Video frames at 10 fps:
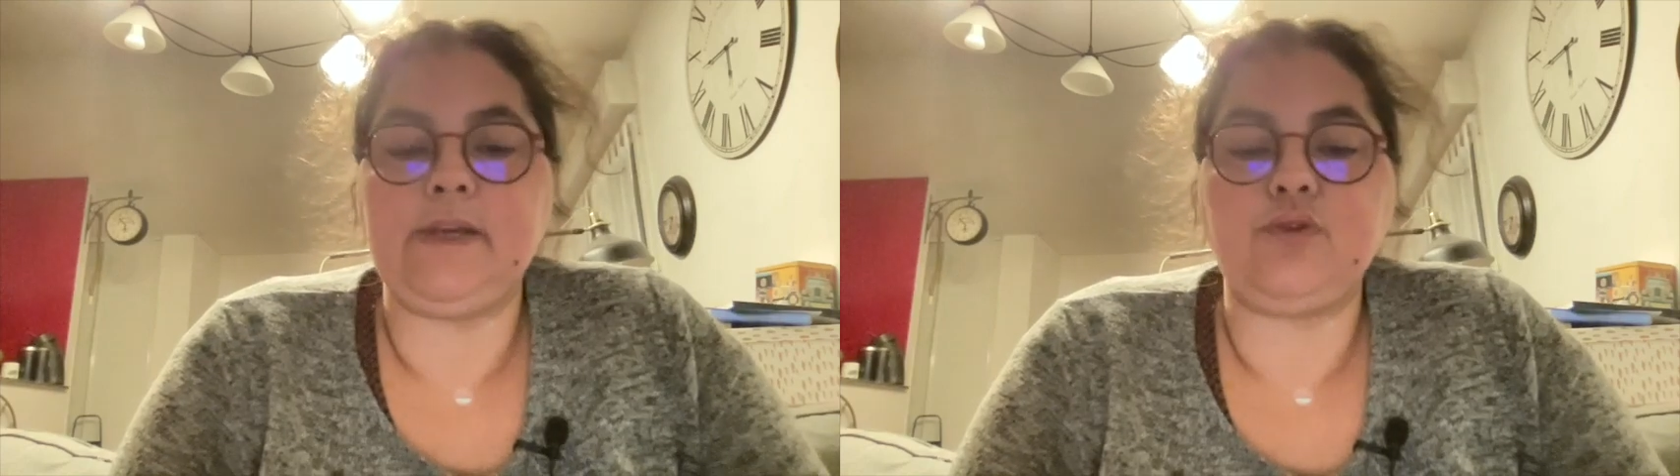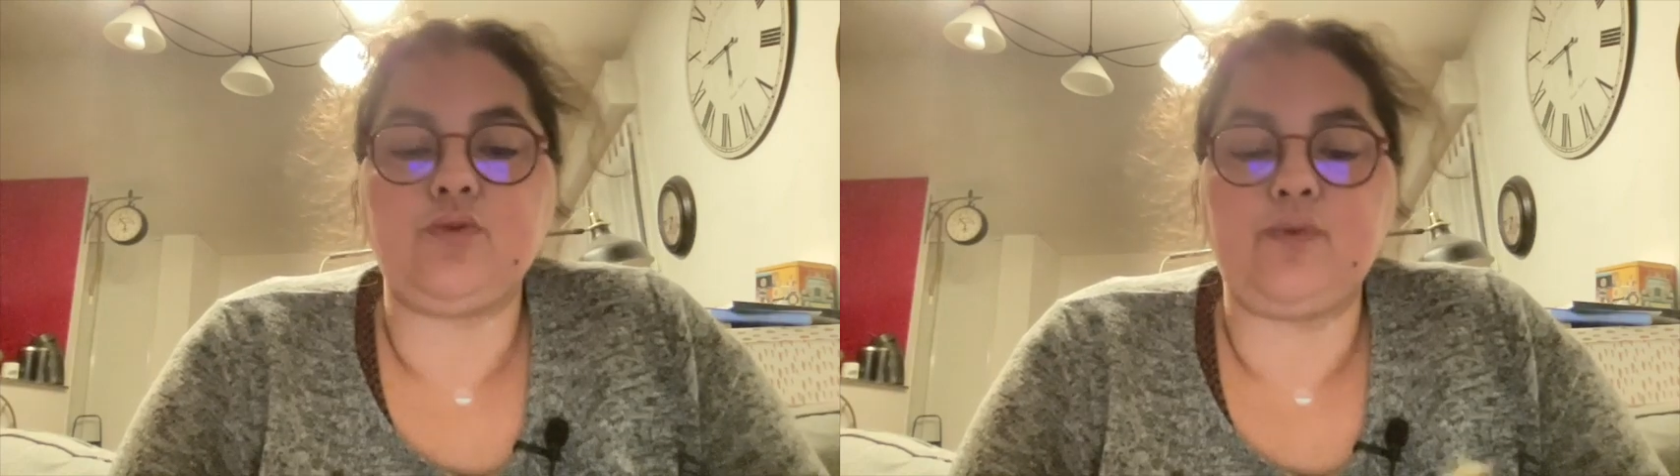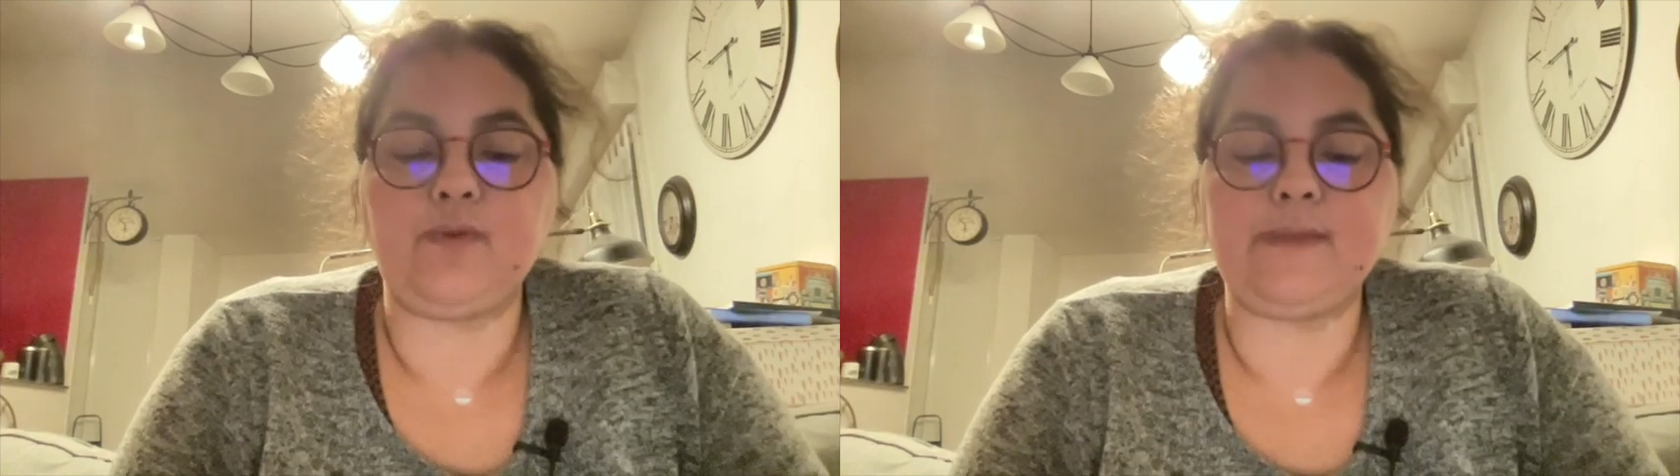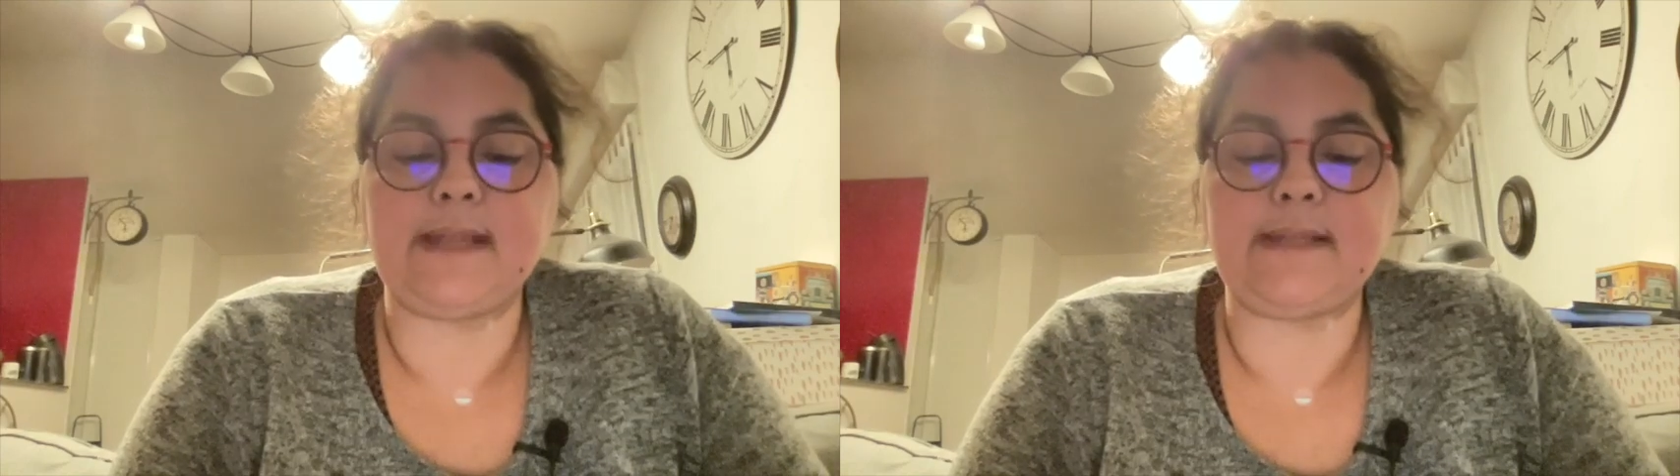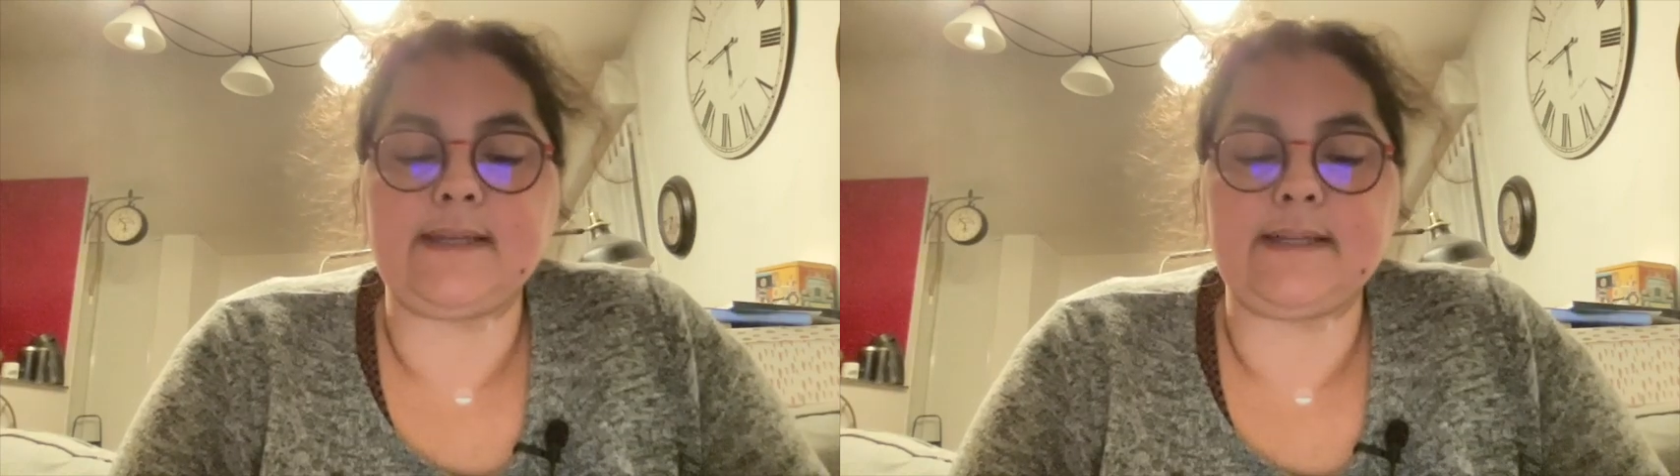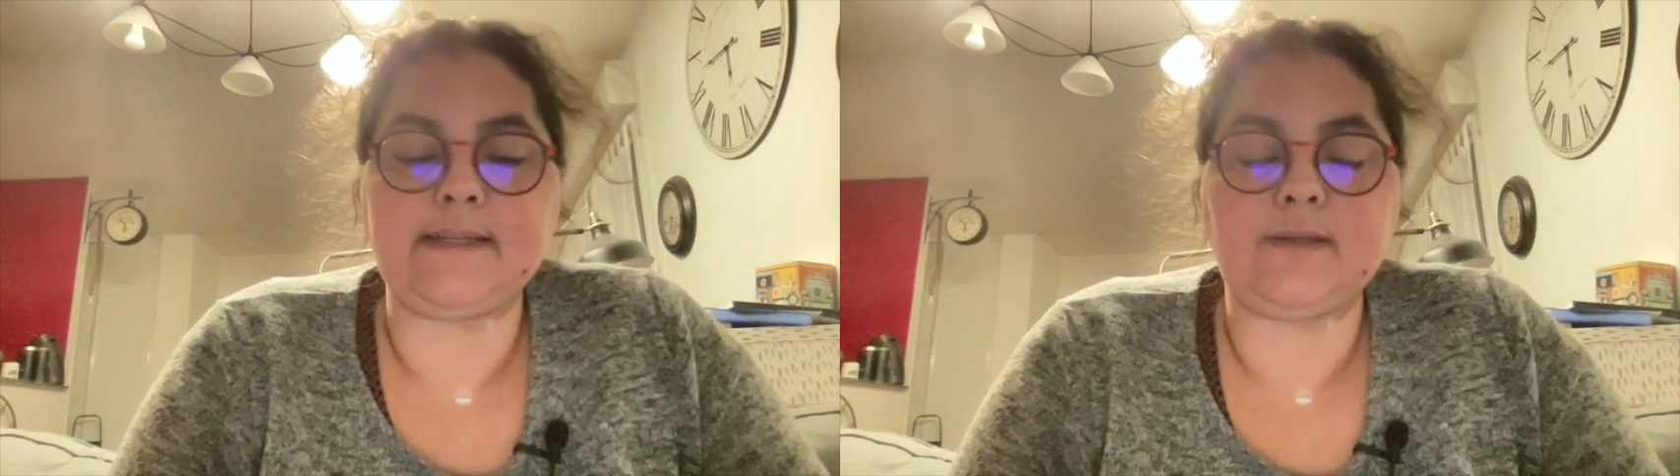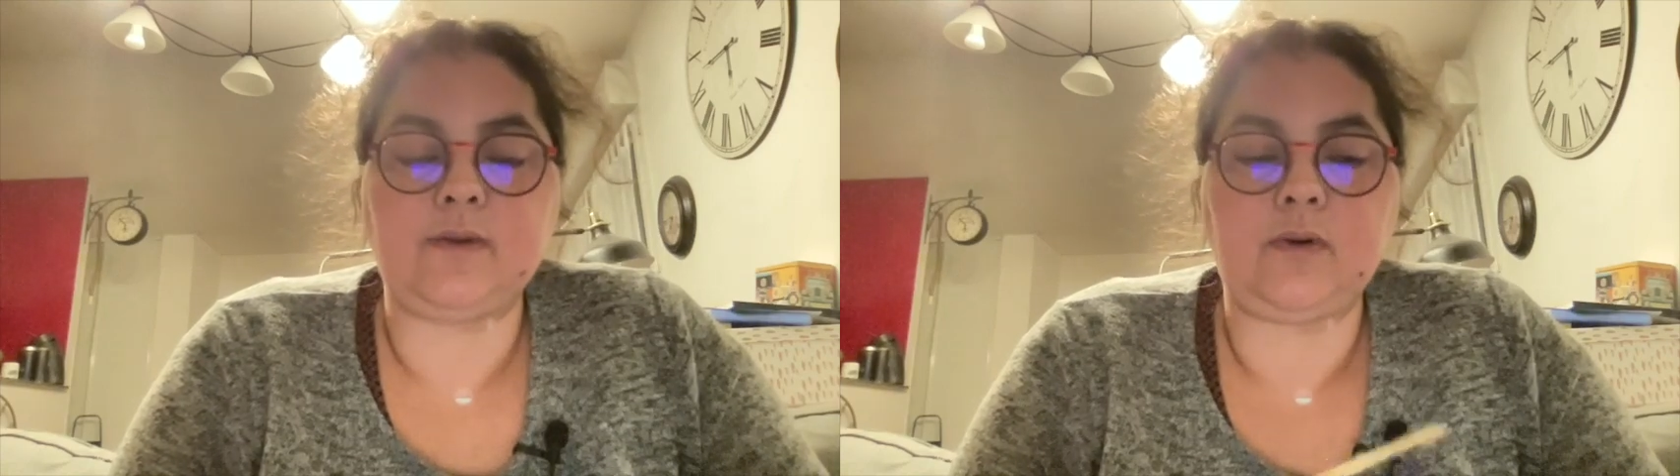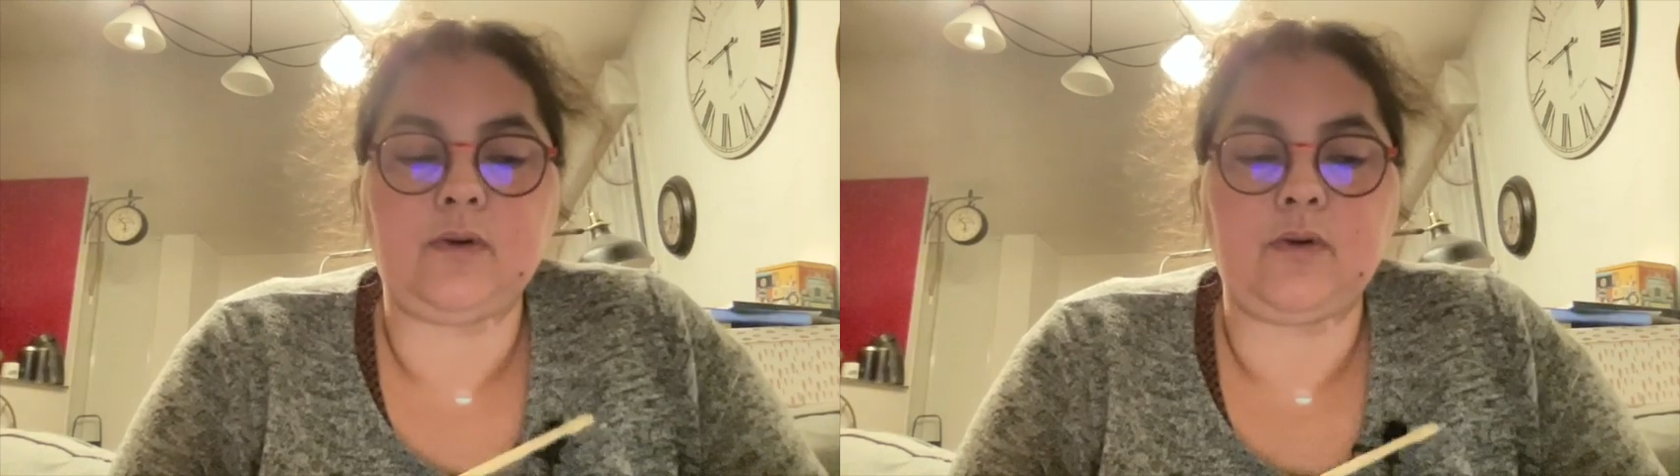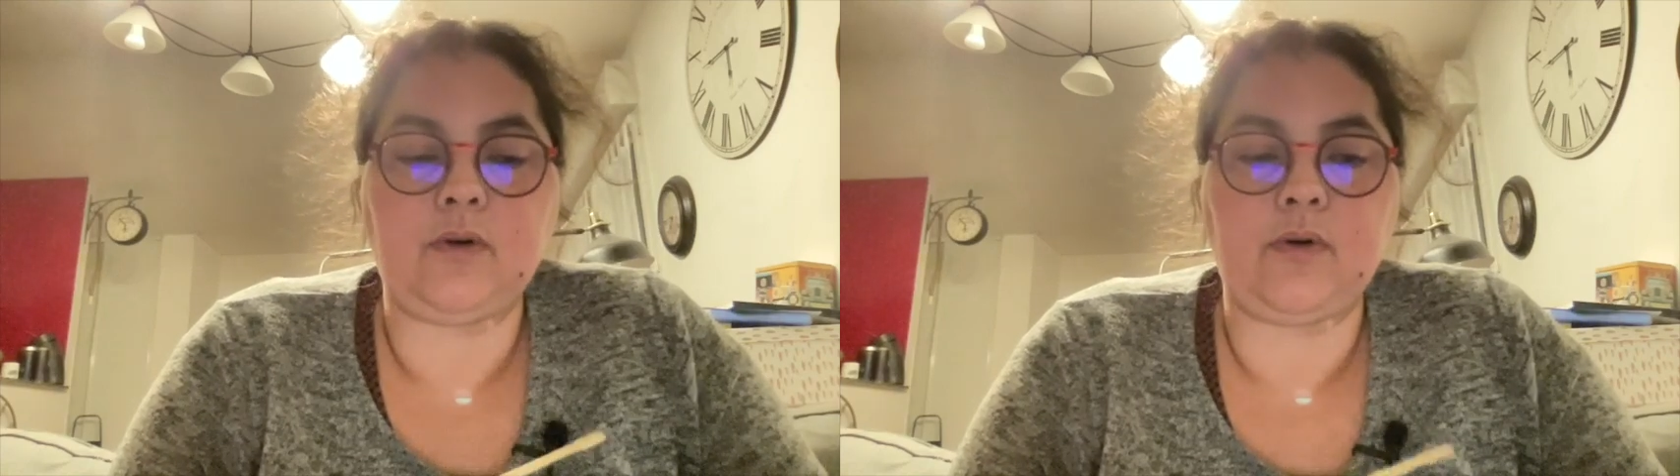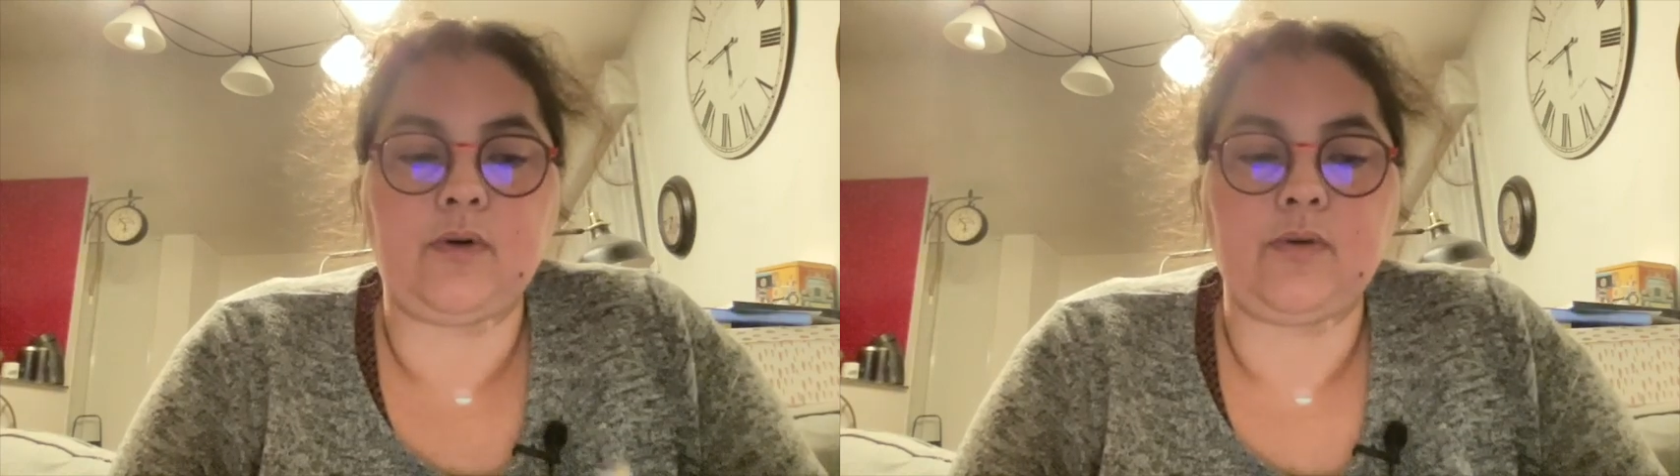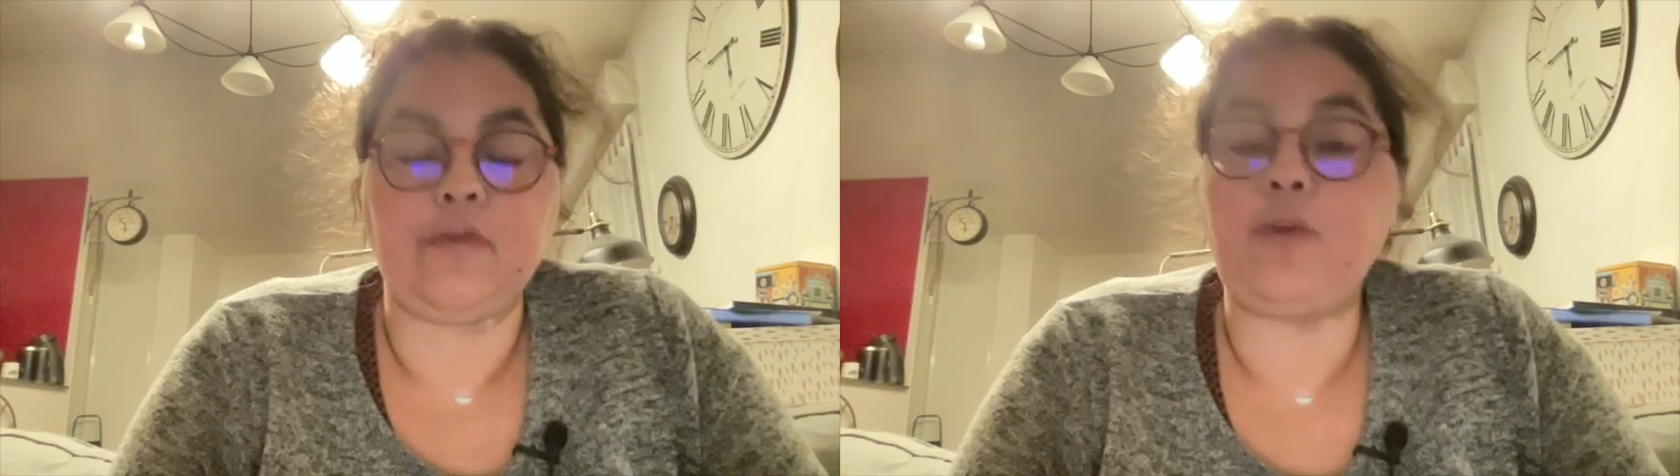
Et je trouve que c'est intéressant euh,